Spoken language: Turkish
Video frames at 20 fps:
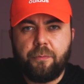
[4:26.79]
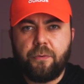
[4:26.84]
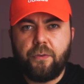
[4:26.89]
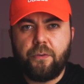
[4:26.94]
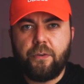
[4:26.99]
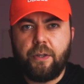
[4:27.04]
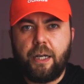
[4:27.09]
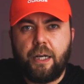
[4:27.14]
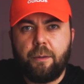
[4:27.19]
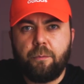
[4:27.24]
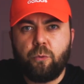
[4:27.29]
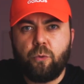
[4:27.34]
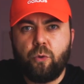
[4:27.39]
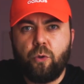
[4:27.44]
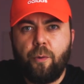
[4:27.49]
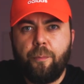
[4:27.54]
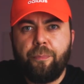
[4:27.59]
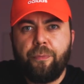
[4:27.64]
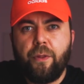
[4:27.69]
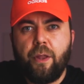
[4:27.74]
Sizlerle
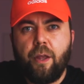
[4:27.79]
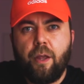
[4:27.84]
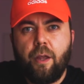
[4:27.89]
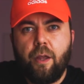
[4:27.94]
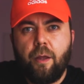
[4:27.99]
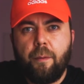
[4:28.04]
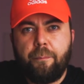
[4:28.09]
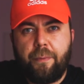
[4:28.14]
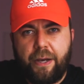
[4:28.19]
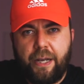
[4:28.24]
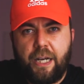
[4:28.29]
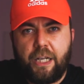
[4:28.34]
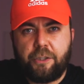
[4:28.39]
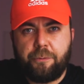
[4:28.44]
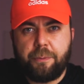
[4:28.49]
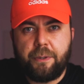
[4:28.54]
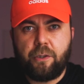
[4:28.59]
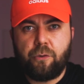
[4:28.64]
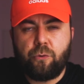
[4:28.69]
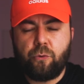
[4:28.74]
bunu
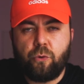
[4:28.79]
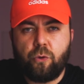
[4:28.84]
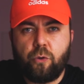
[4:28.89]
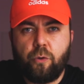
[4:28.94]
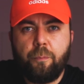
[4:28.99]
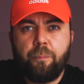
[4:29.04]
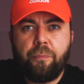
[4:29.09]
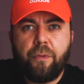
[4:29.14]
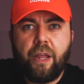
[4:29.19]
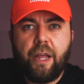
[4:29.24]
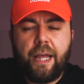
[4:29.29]
paylaşmak istiyorum.